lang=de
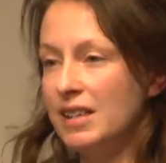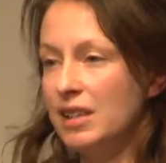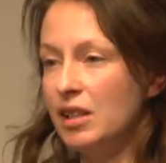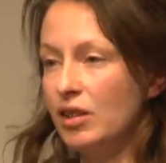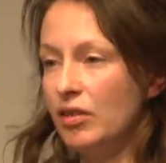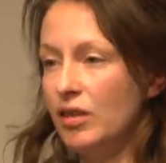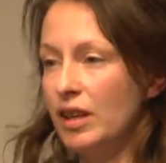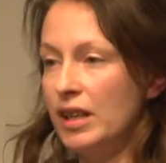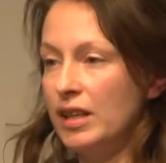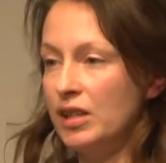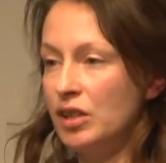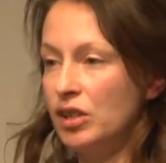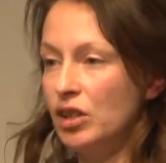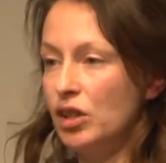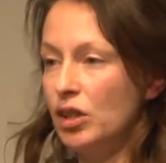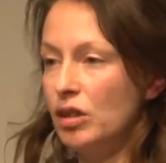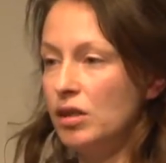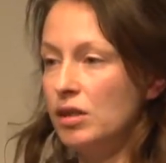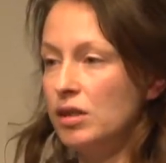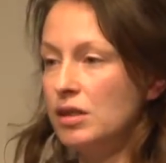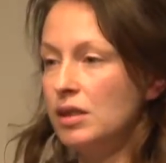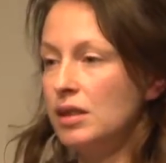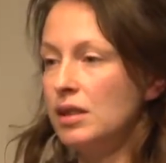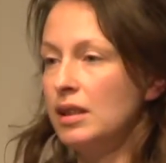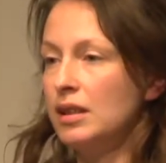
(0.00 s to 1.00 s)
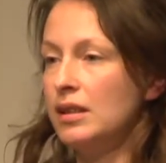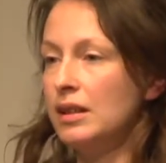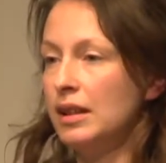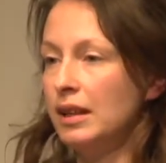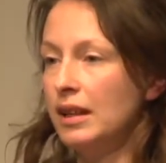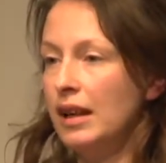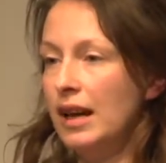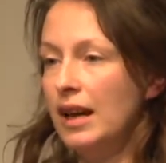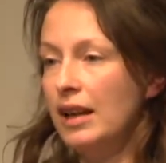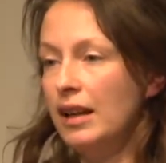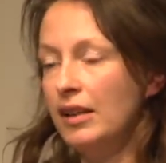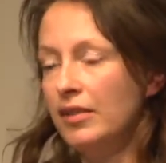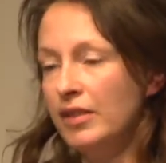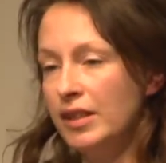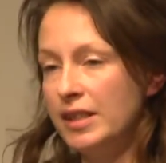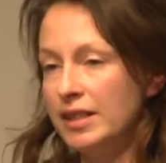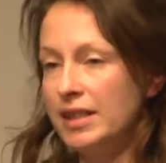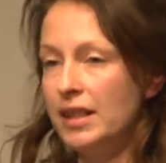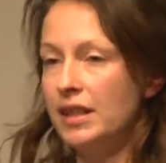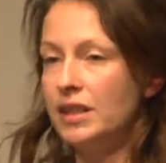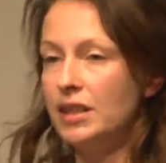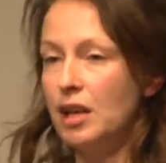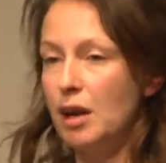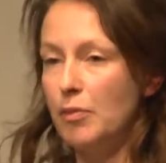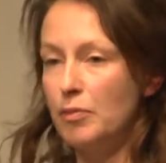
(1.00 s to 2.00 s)
Die sind dort als Screenshots in
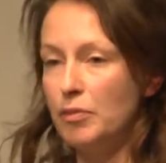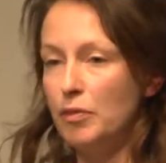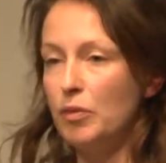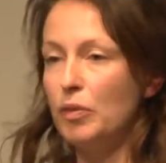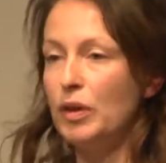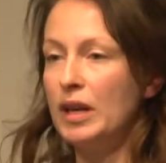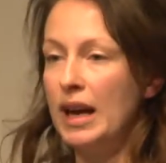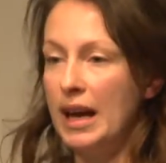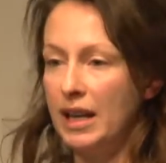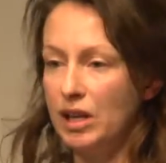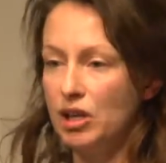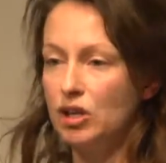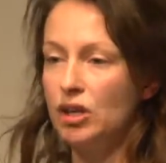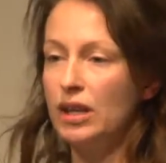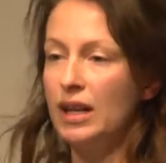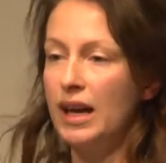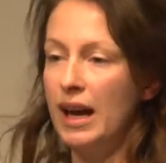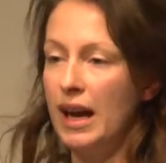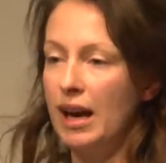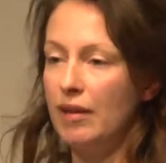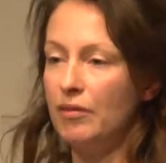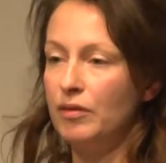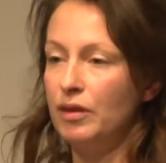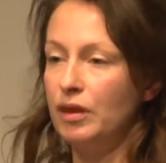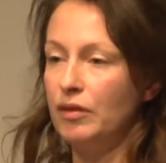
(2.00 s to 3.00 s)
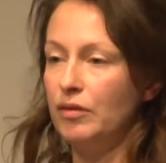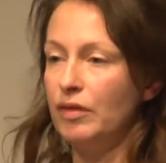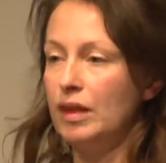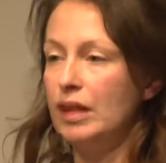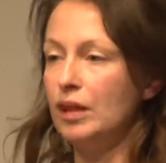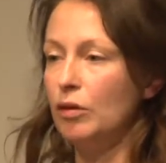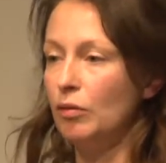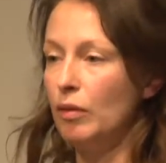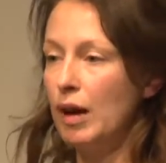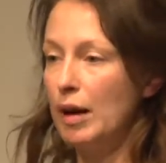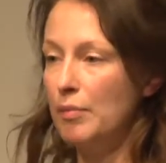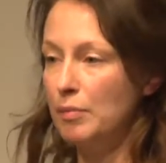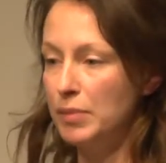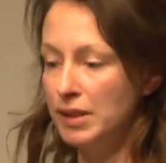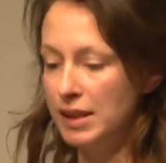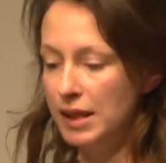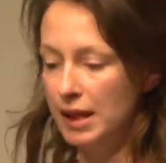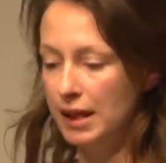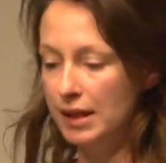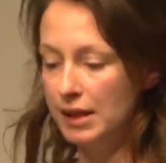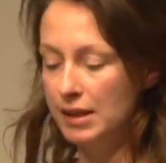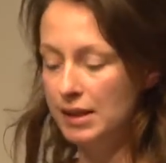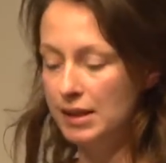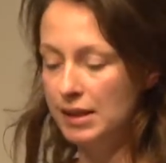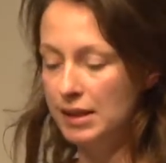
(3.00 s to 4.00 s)
der Galerie wir
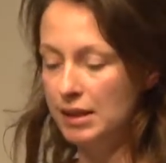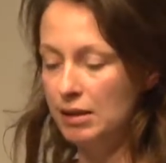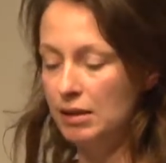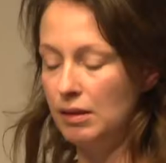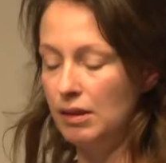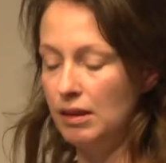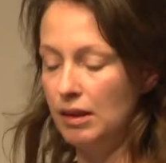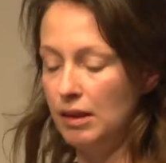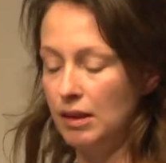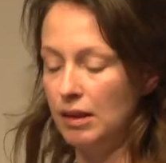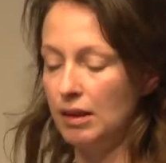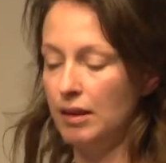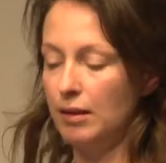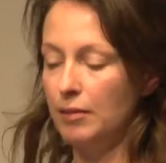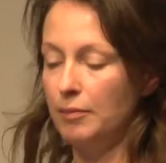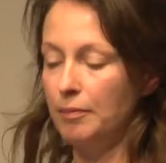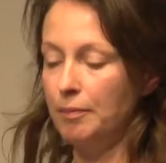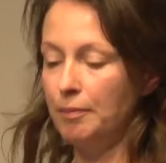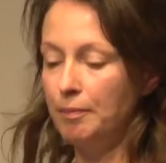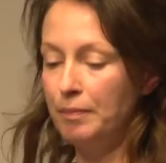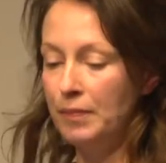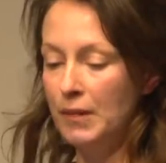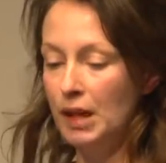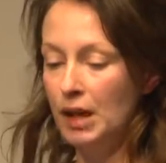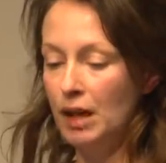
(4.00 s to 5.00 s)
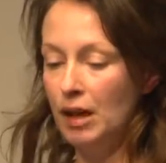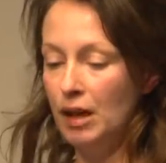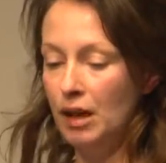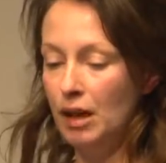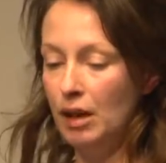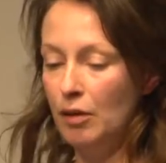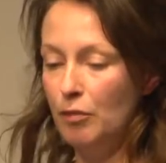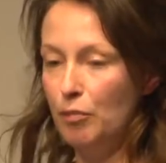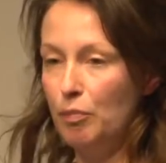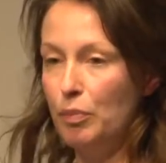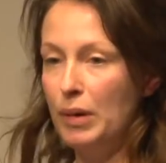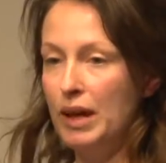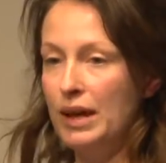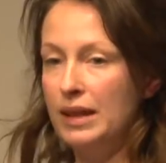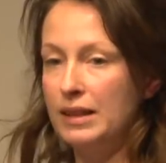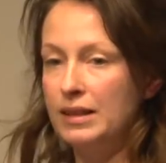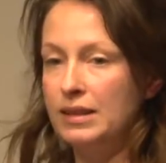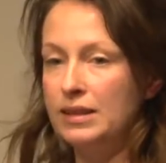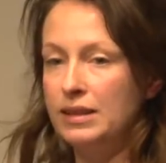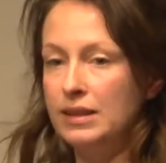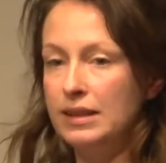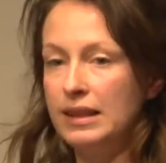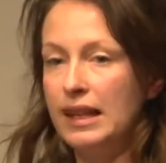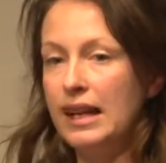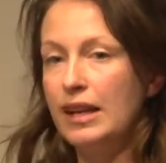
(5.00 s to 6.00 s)
hatten aber auch die echten
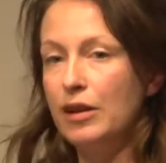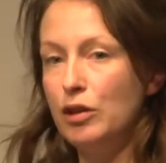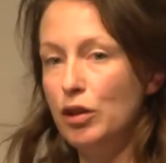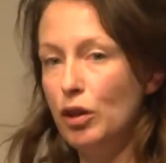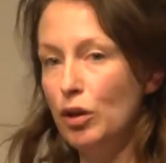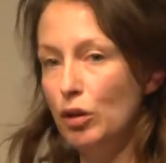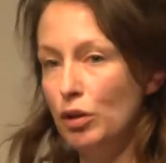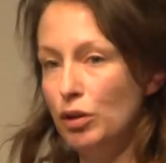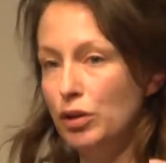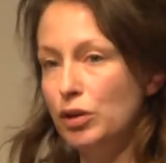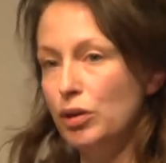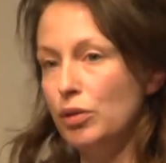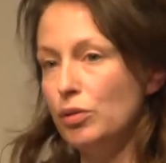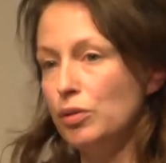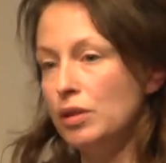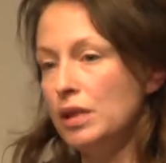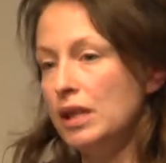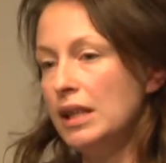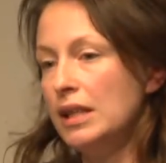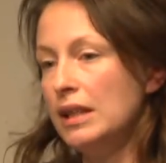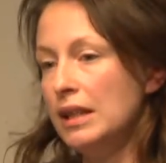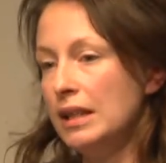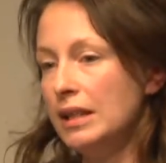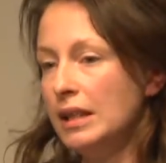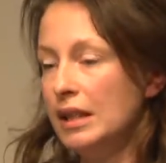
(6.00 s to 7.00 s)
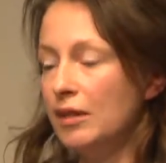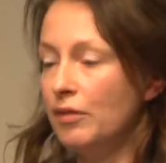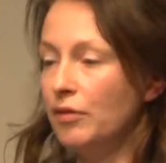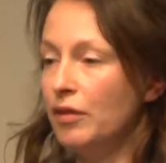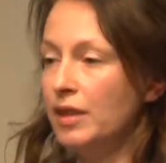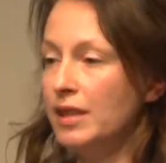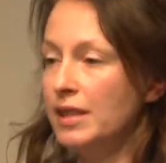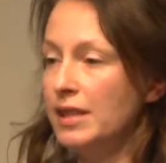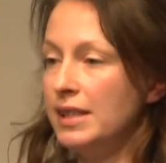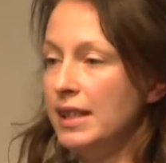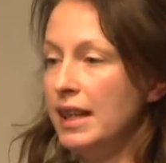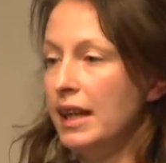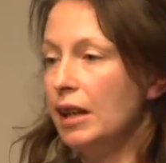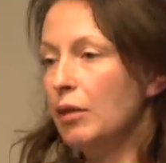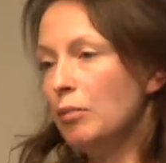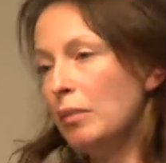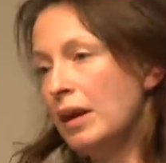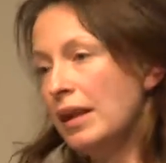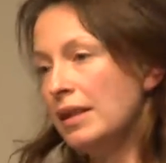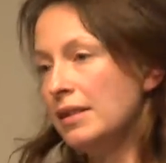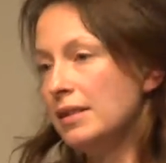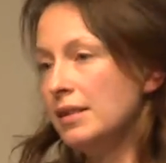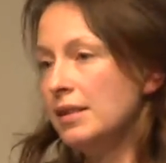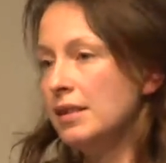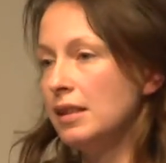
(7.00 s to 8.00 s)
Websites, aber ihr seht eben
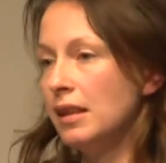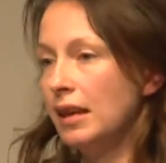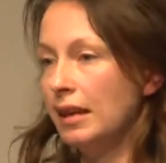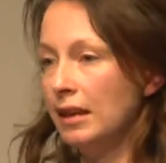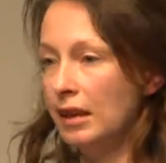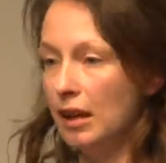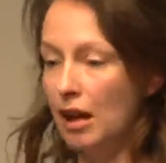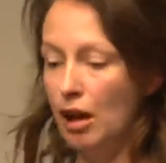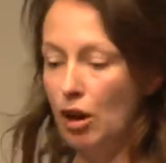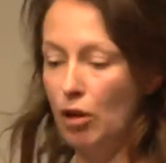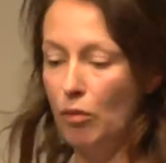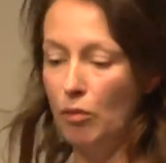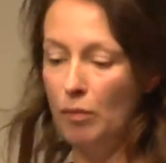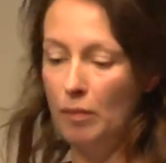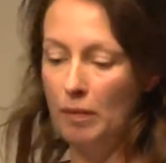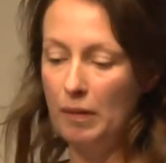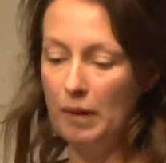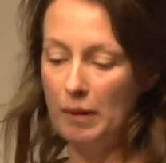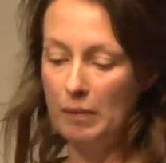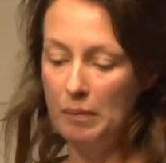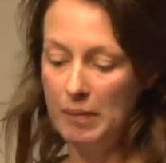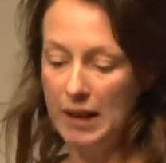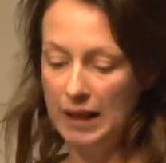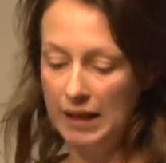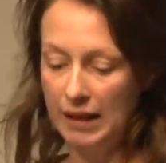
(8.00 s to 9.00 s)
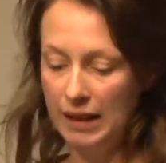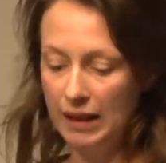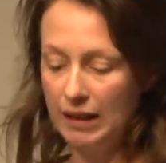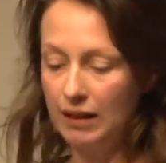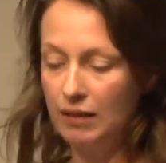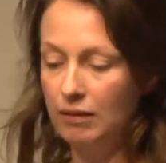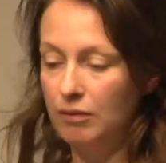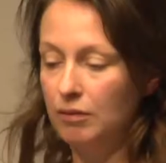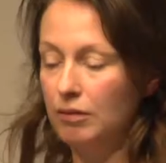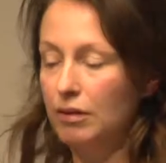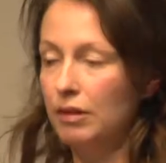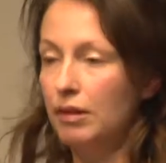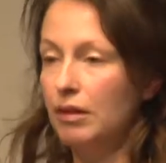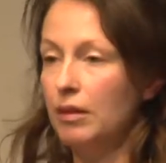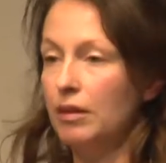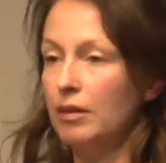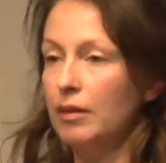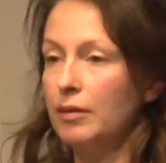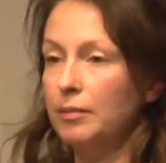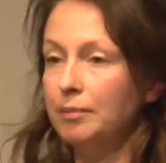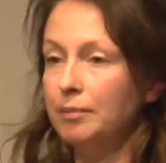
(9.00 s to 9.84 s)
auch hier die äh,